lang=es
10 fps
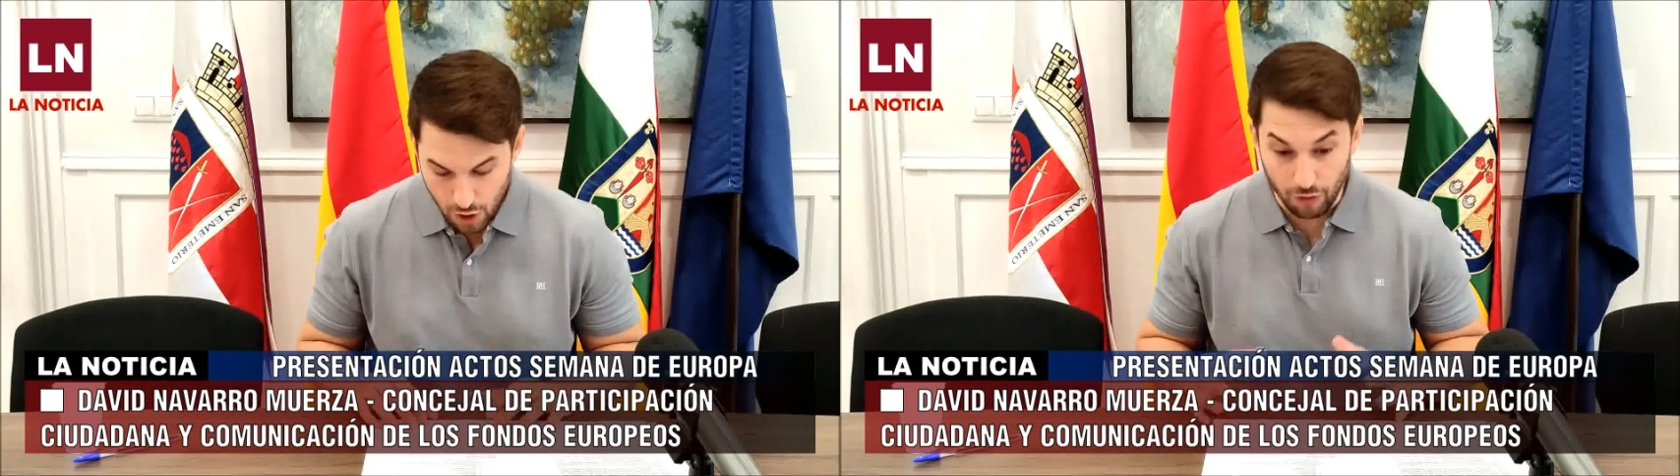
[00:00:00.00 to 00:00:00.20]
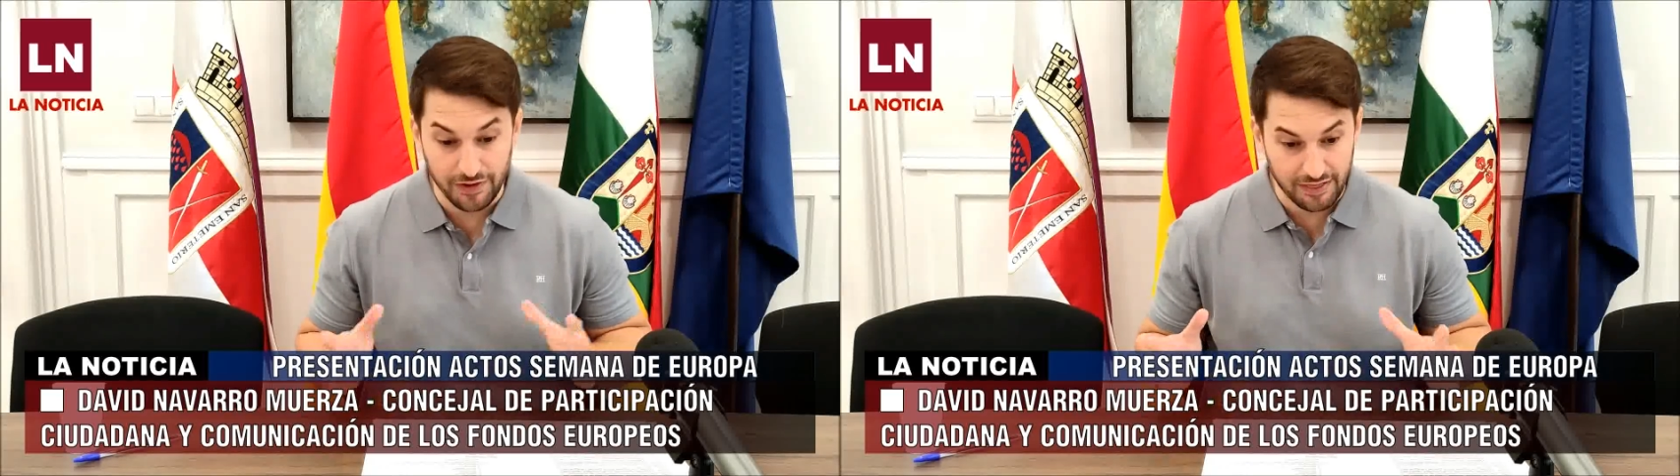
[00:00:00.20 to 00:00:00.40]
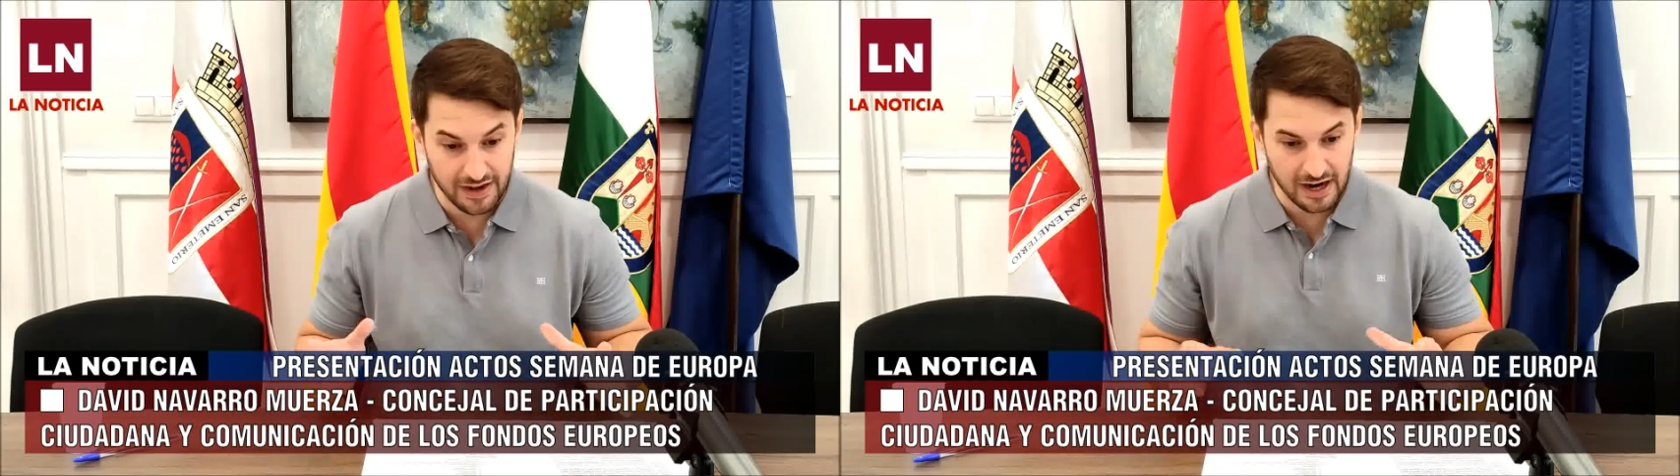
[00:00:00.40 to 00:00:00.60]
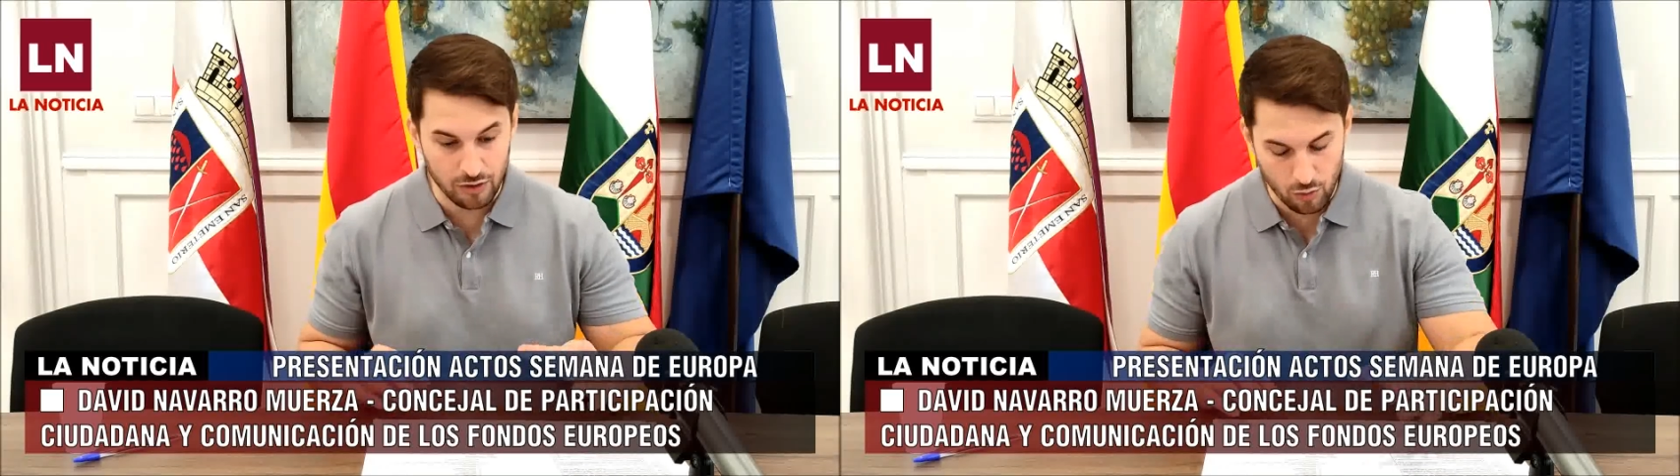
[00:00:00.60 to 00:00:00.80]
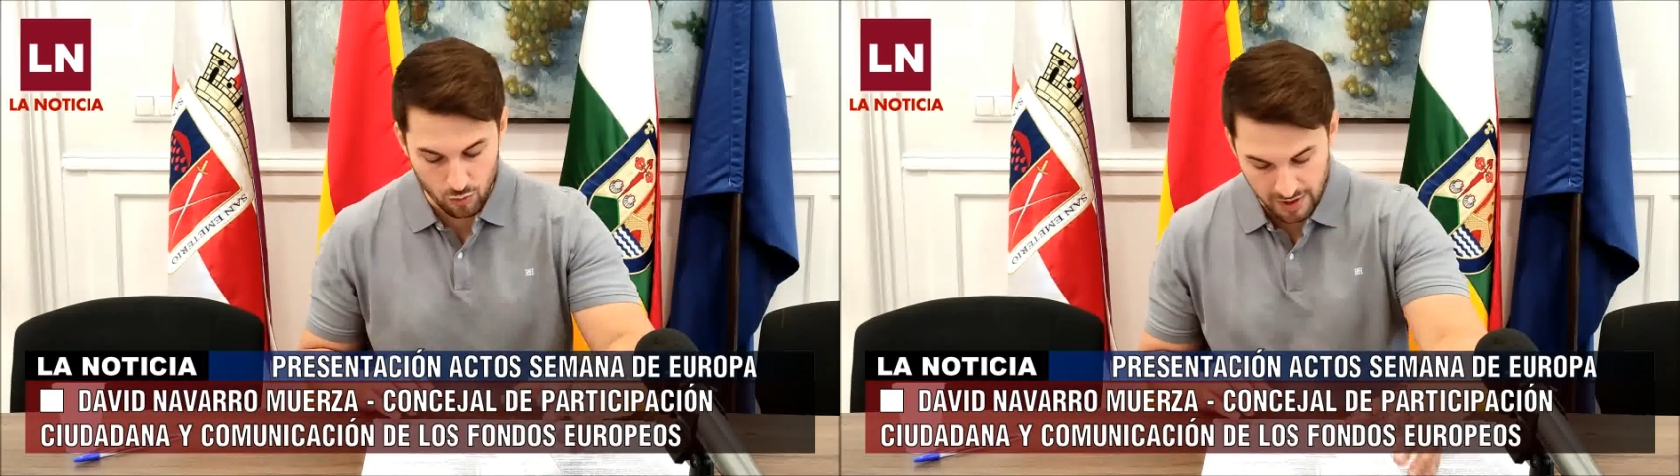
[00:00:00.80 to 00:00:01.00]

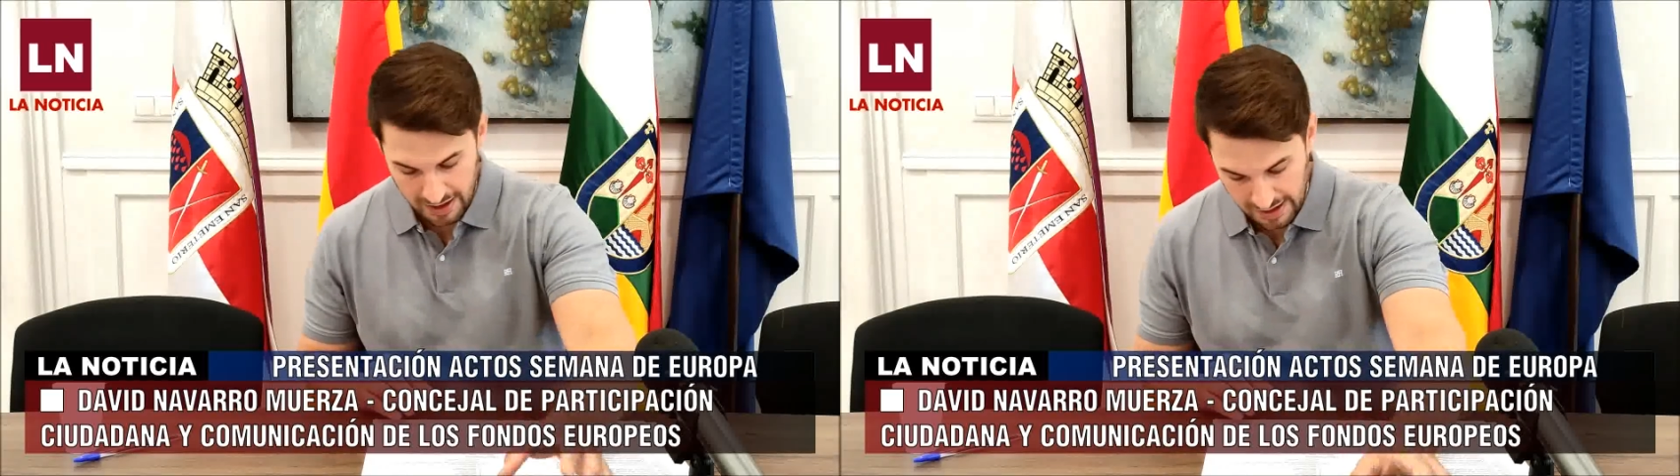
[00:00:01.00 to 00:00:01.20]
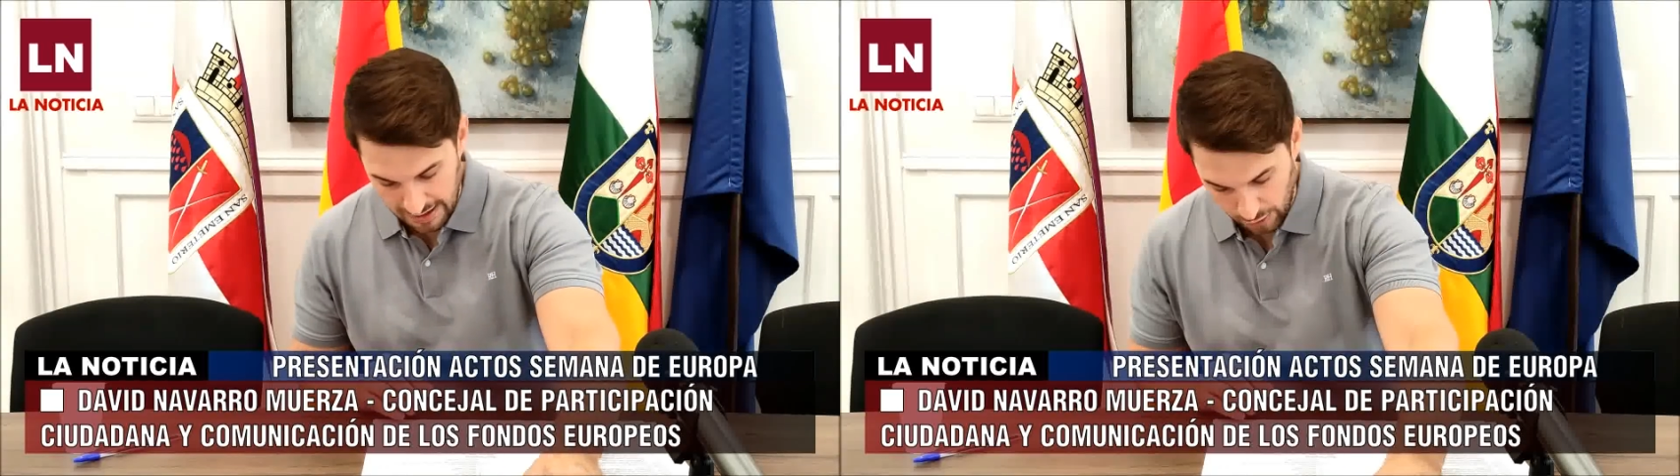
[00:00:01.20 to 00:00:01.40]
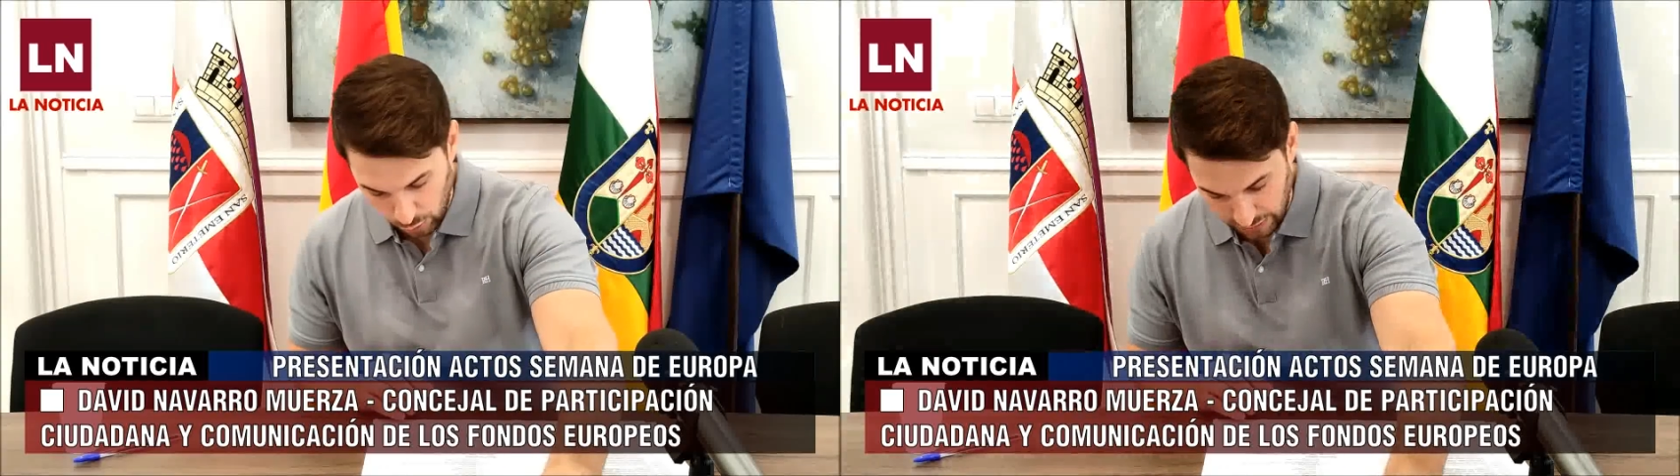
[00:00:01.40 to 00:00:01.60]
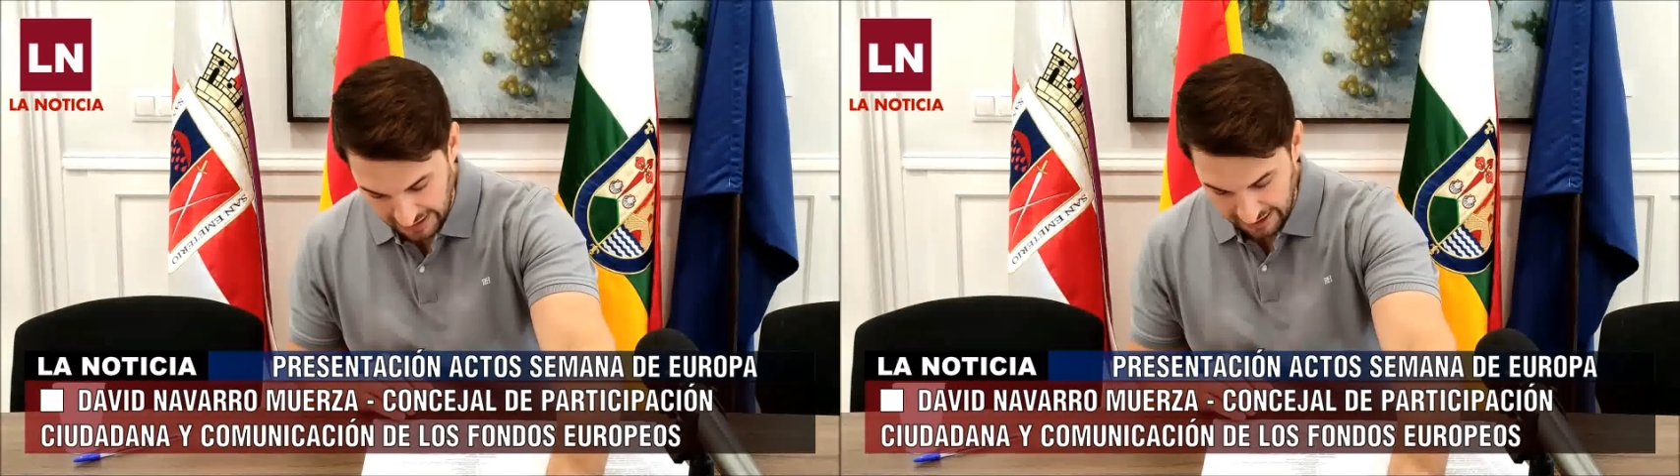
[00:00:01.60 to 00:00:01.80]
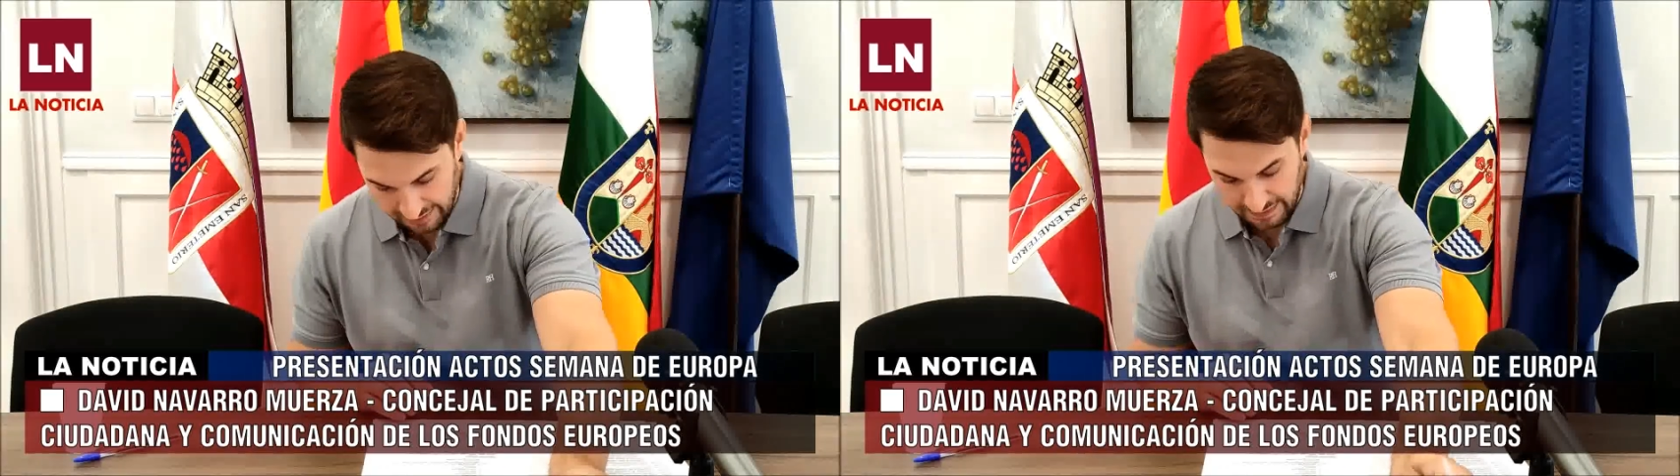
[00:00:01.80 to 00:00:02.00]
ofrecerán una
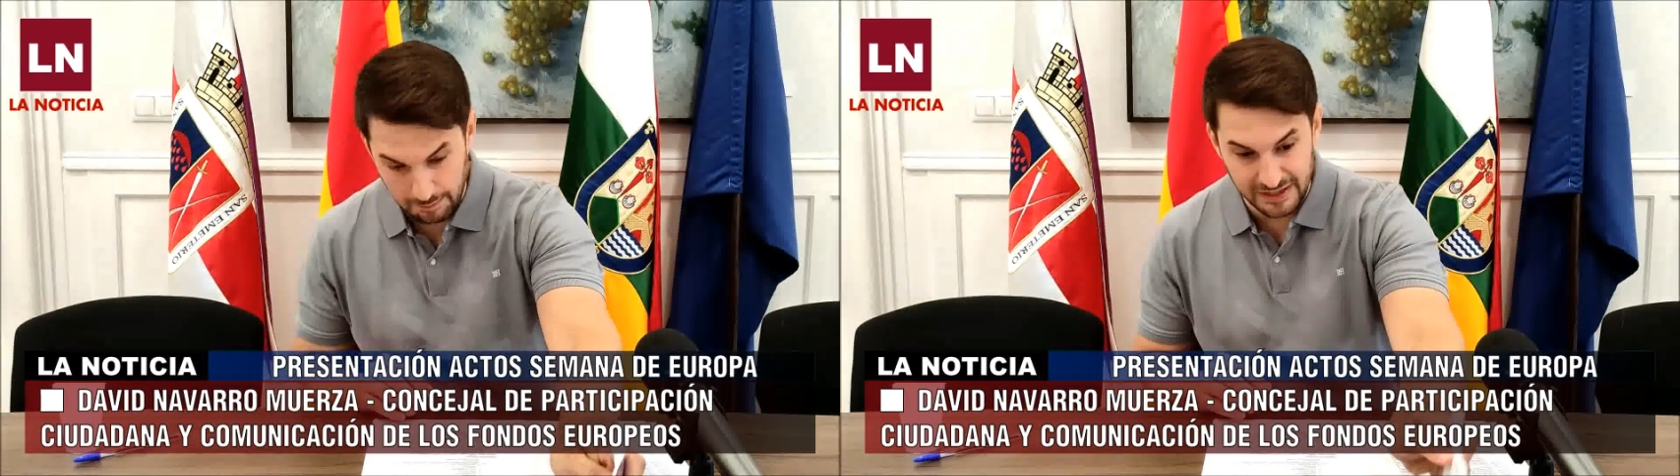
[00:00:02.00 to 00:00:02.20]
ruta de